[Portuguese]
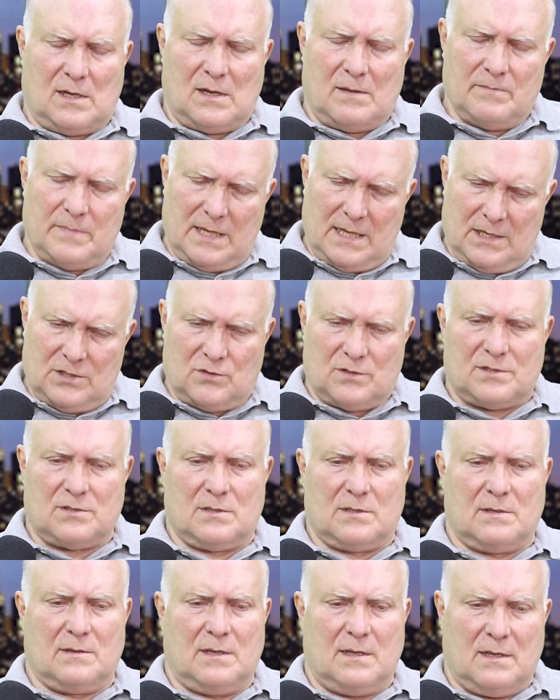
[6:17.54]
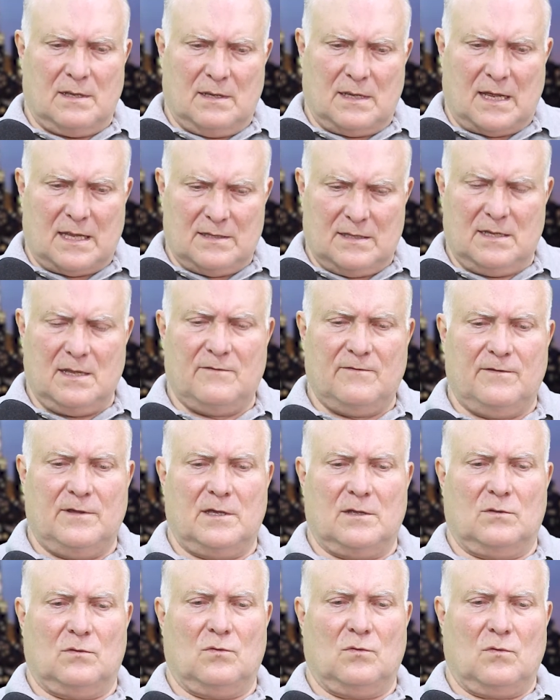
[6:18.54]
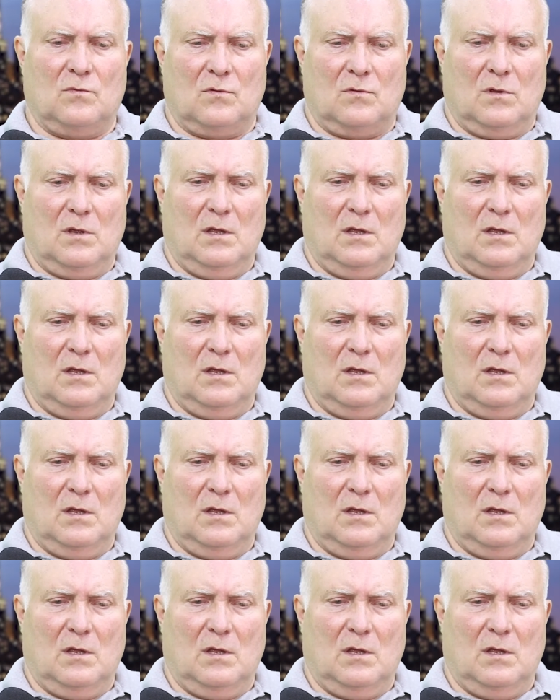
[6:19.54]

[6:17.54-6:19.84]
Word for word: ambiente uh, devido,